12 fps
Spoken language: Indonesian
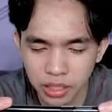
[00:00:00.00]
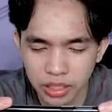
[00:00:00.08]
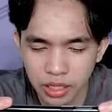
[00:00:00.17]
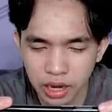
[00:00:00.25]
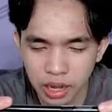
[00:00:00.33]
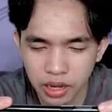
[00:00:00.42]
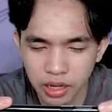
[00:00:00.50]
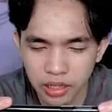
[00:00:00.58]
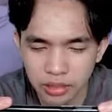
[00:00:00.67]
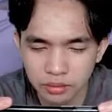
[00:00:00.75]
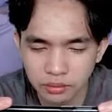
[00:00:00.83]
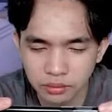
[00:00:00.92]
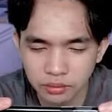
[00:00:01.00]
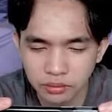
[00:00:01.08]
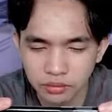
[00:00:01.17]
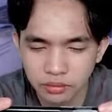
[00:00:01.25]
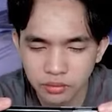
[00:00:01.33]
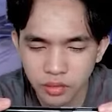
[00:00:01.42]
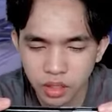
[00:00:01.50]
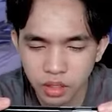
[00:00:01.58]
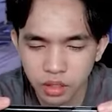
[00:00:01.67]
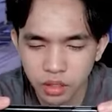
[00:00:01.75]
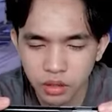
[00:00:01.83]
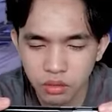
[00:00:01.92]
pergerakan
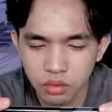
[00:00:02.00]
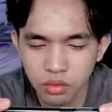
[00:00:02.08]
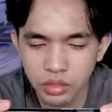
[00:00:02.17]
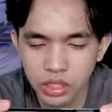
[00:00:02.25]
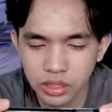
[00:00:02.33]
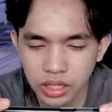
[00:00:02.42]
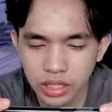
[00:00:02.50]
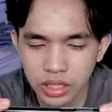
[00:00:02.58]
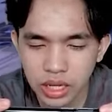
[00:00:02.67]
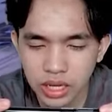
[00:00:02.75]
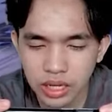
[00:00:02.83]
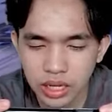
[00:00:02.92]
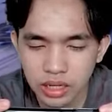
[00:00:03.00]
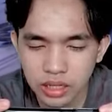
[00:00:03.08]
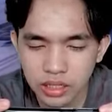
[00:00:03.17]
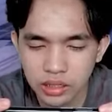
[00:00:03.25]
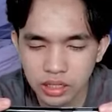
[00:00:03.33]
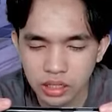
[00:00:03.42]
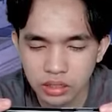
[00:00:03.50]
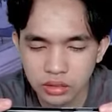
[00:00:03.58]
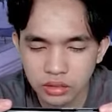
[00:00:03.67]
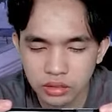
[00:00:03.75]
Uh ditendang naga kita